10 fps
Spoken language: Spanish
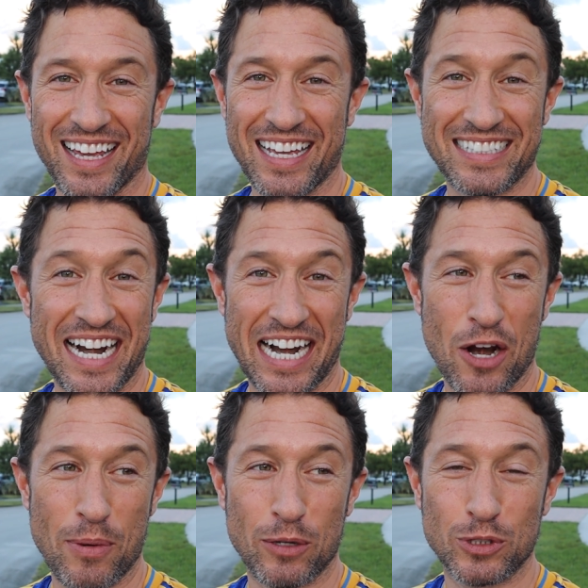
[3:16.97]
es tan
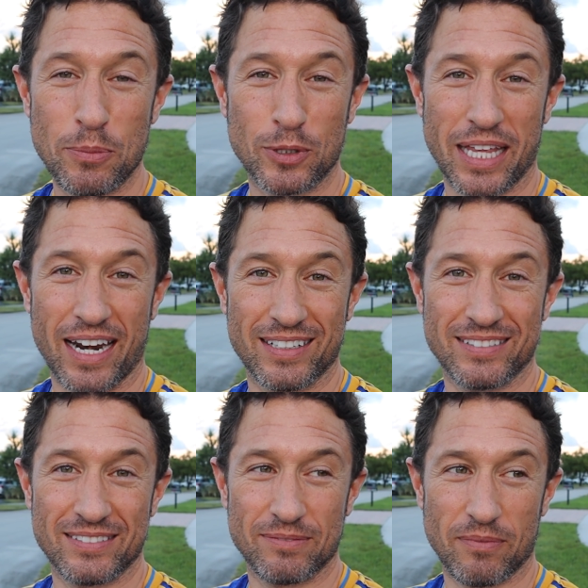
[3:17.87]
raro ver a un tipo
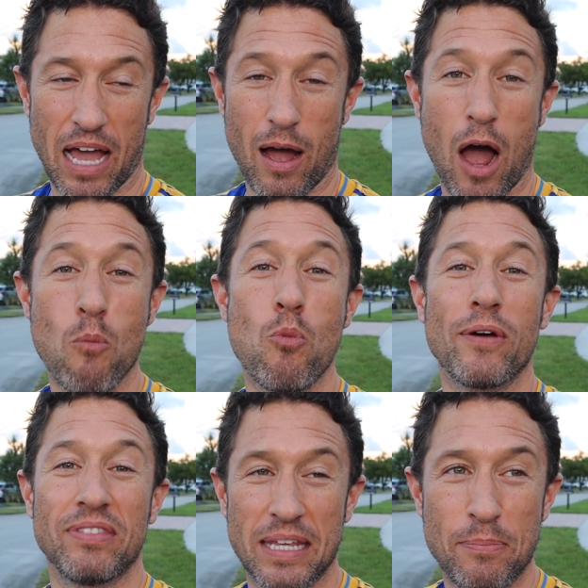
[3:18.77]
tan a un
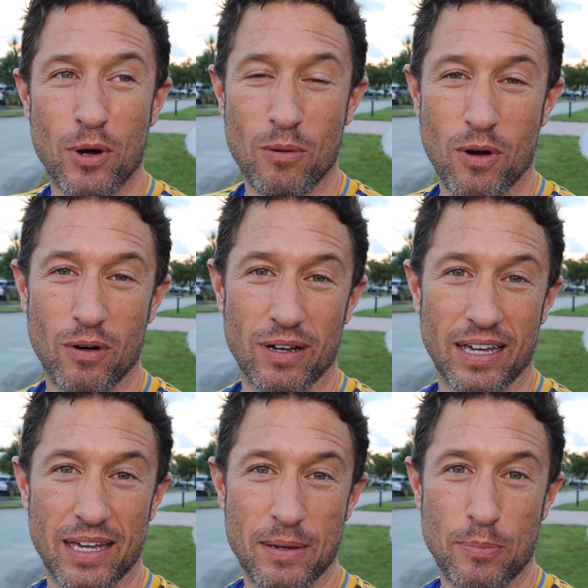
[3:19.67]
buen tipo como
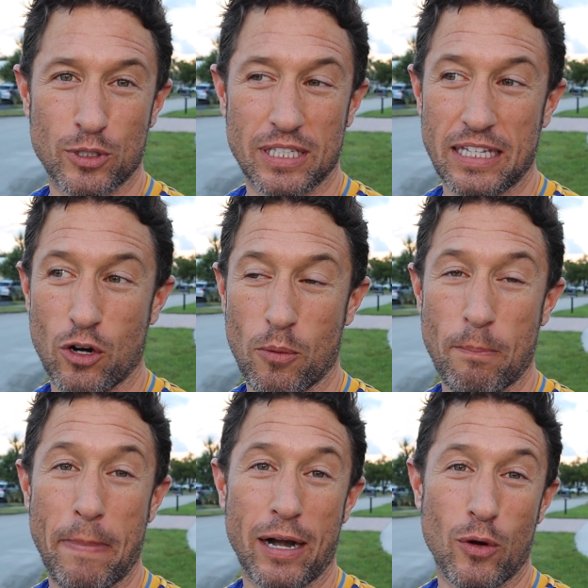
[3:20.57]
eh, Pochettino
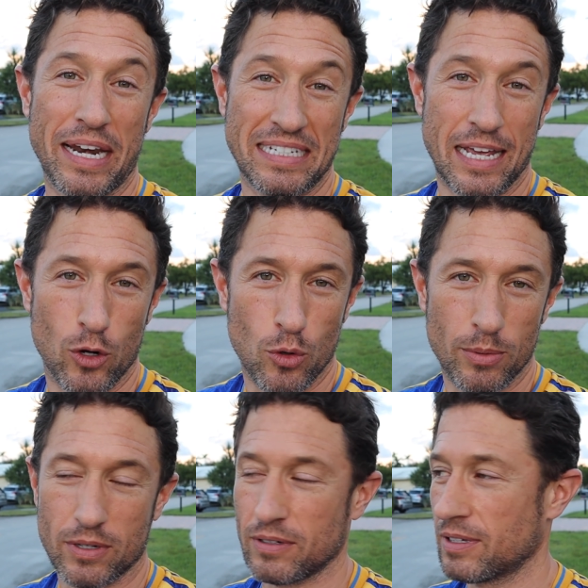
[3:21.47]
verlo en ese
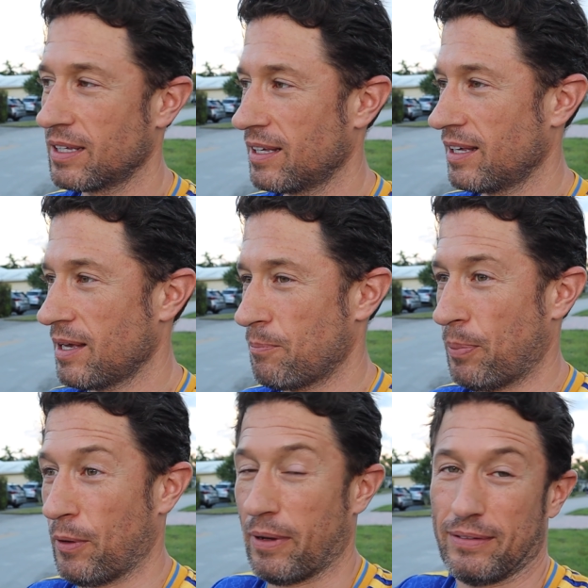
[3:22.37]
club, ¿no?
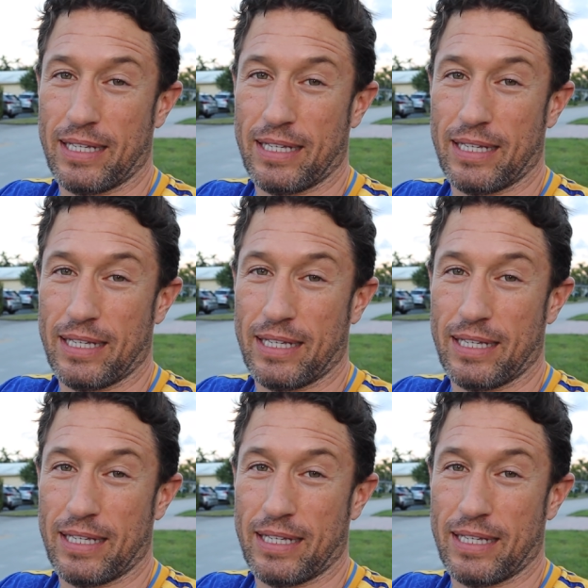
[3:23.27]
Pero